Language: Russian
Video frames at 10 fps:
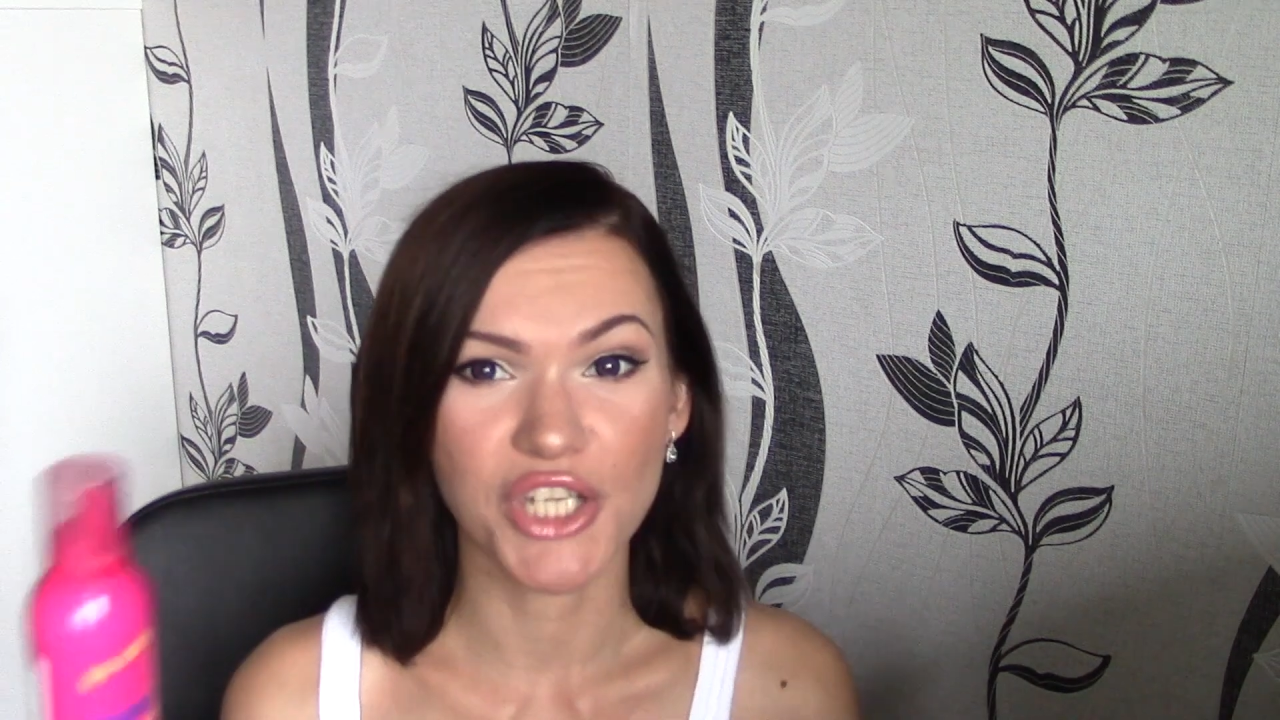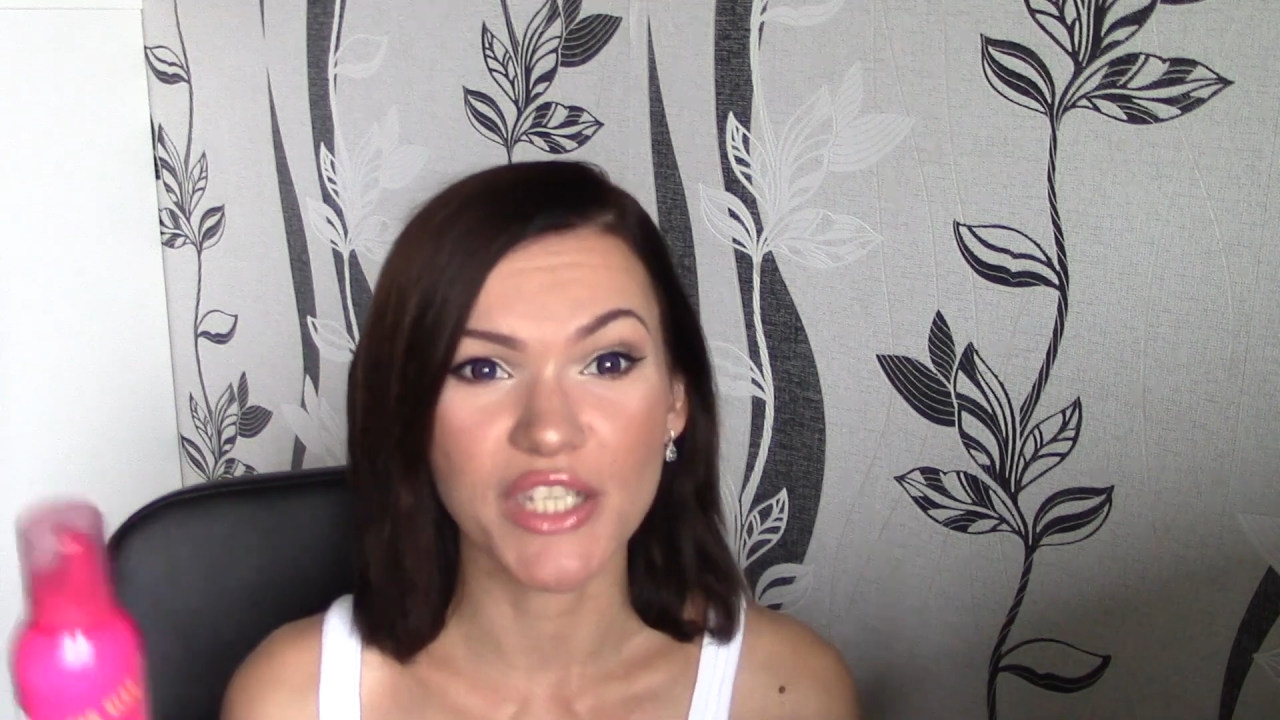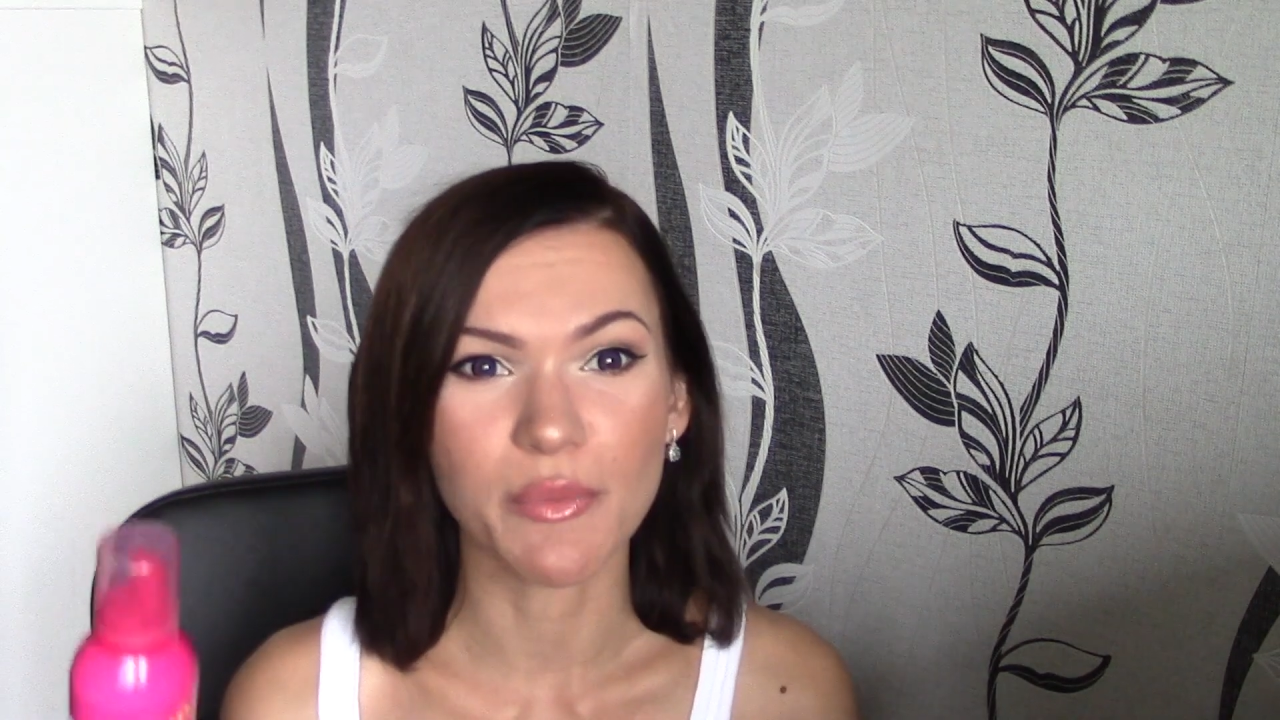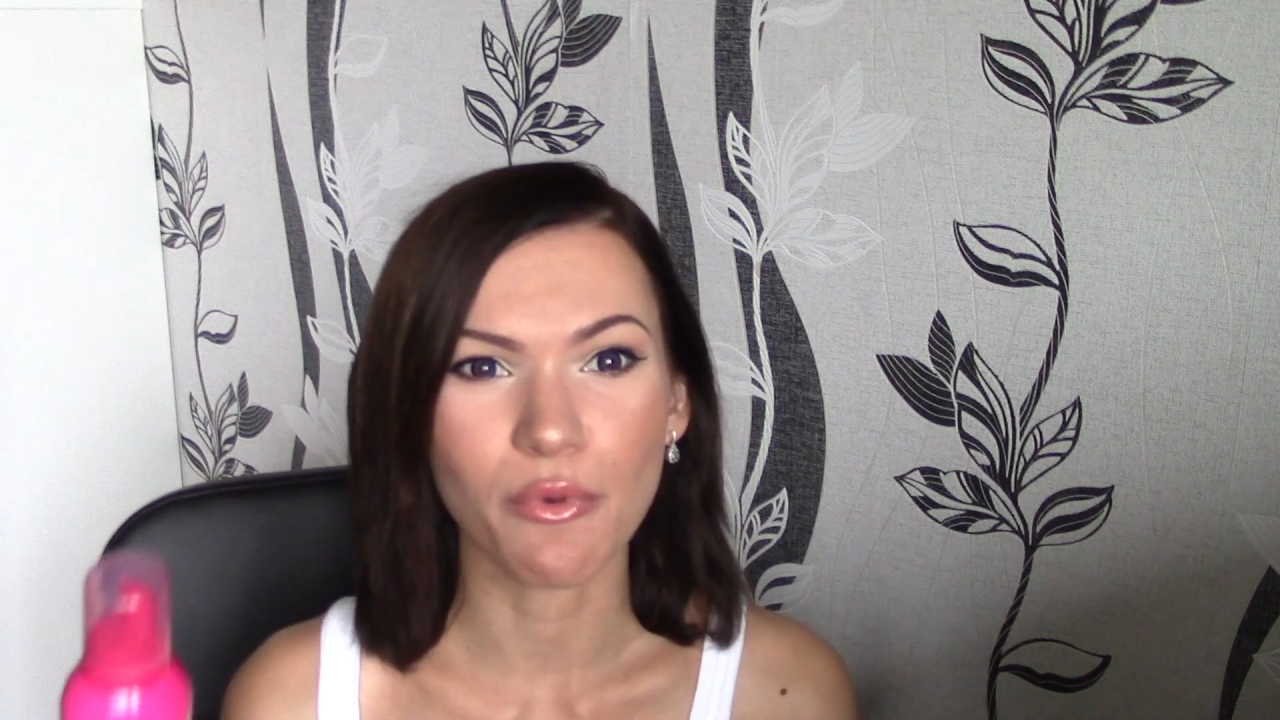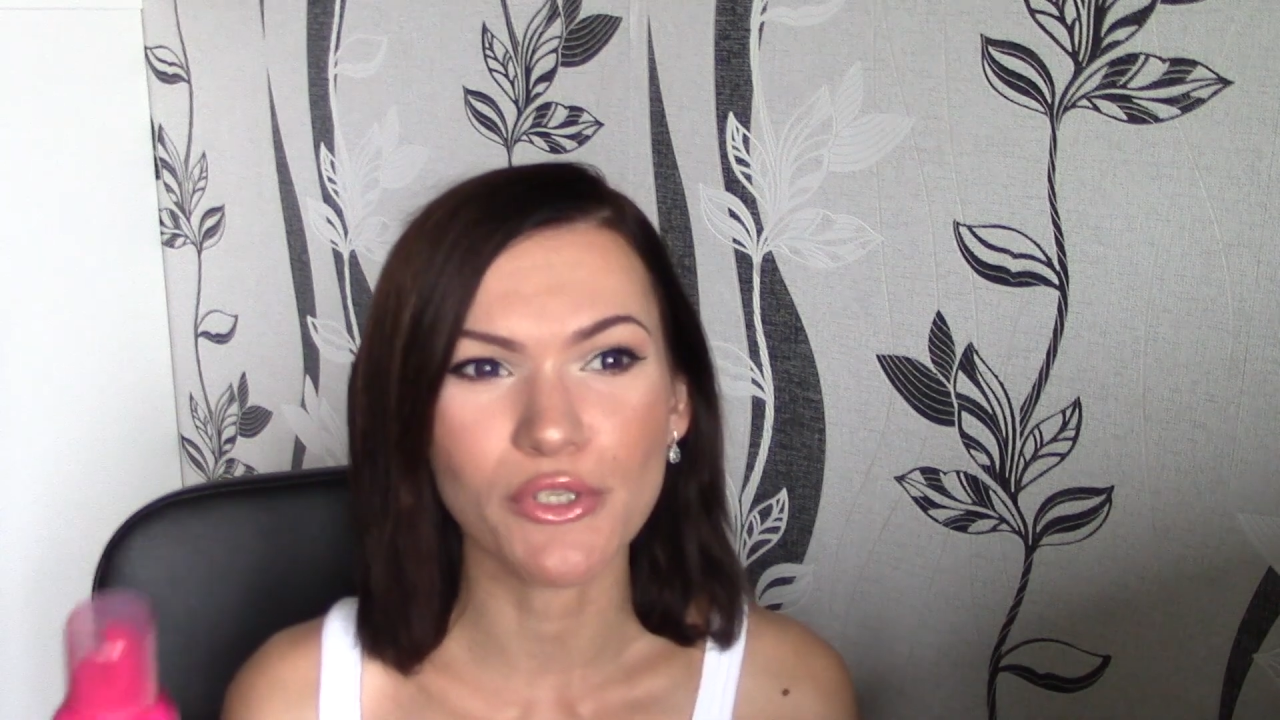
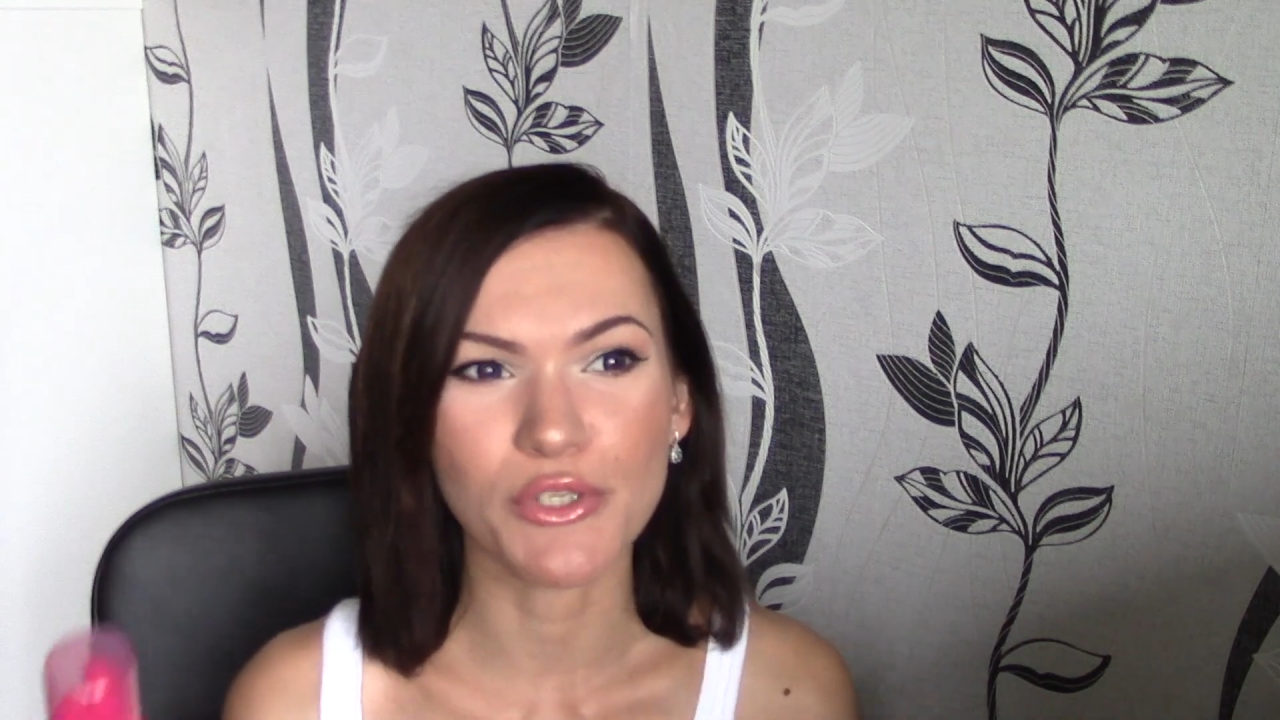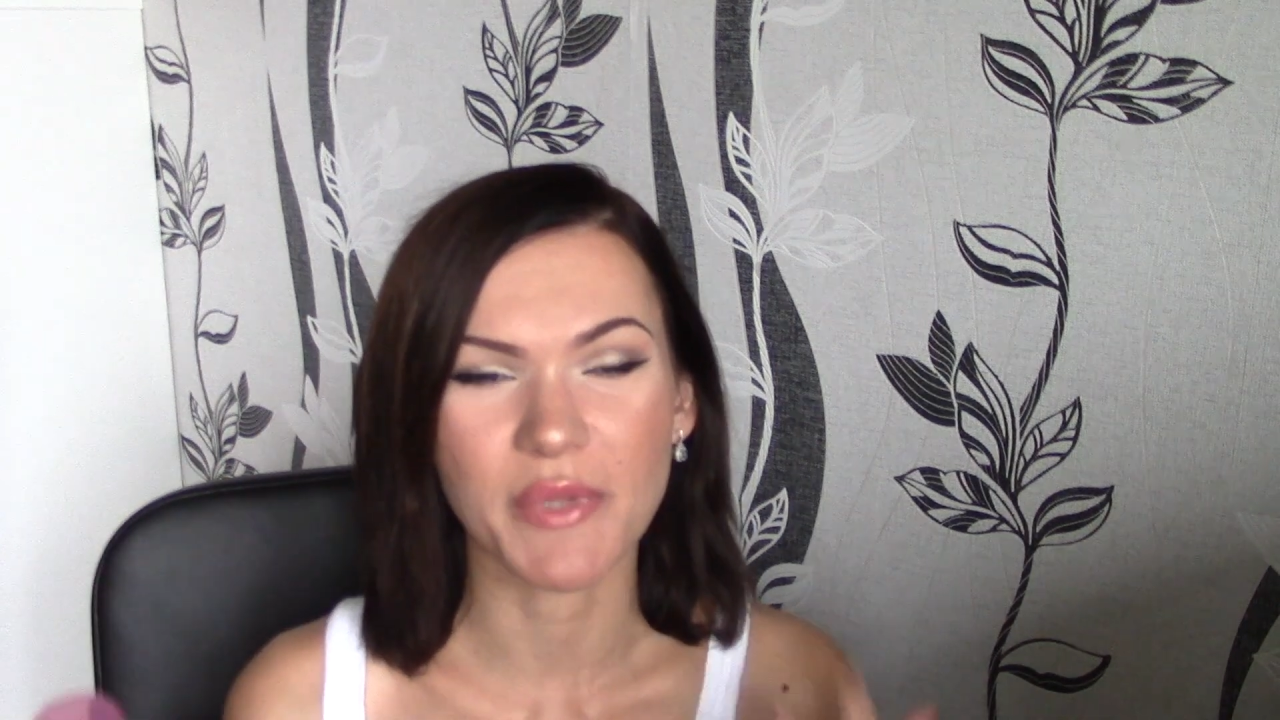часто пользуюсь,